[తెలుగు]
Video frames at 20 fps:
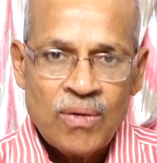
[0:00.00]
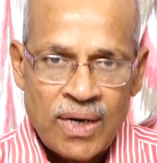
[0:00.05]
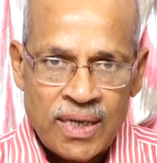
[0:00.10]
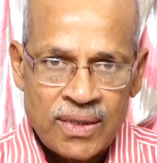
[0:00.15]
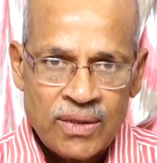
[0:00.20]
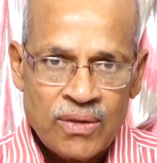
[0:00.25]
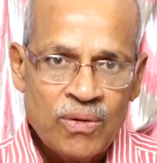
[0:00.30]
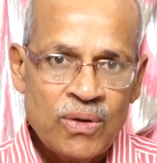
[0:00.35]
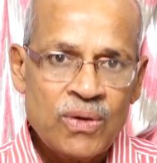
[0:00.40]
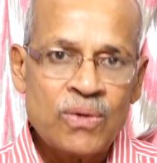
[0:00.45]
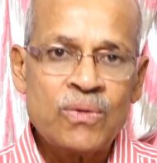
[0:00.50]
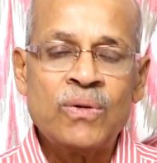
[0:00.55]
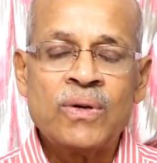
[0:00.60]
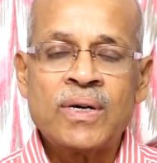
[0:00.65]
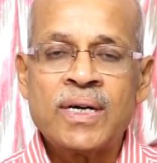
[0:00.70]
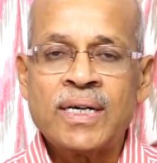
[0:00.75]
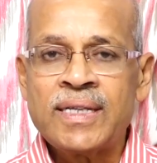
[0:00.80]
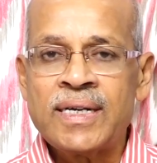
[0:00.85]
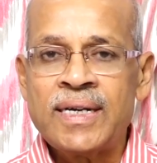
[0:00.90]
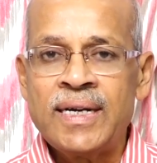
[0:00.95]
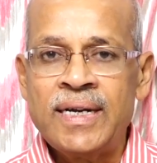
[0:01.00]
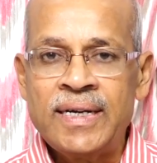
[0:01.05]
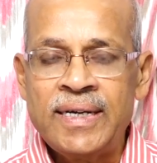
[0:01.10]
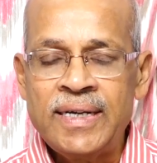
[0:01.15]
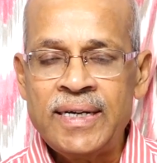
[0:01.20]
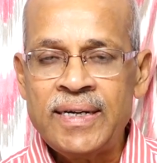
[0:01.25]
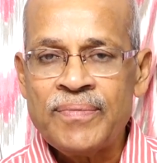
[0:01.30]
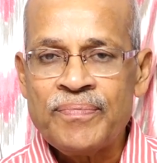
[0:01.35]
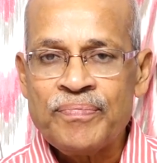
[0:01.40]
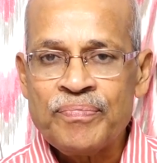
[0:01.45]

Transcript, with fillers: అంతవరకు కథనాన్ని